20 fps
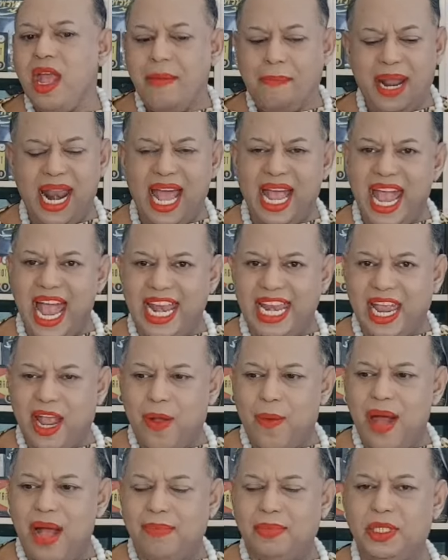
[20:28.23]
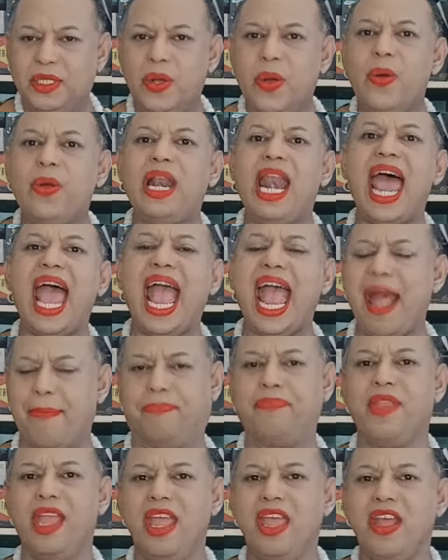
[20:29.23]
พลังงานแห่งความโชคลาภ
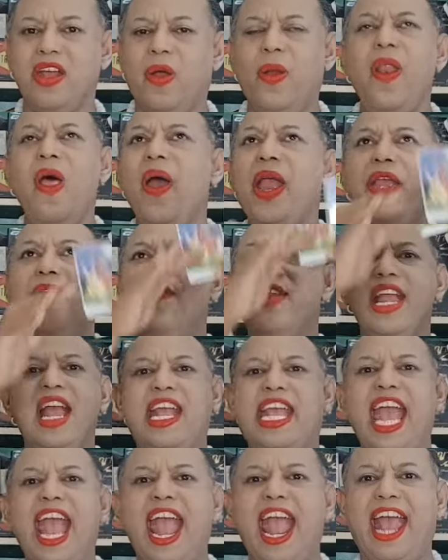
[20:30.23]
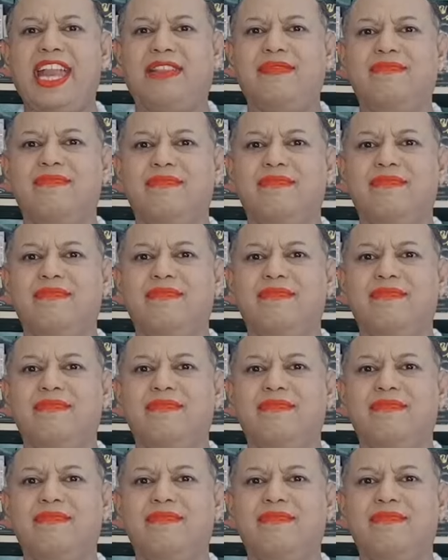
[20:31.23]
เขาลอยอยู่ในอากาศ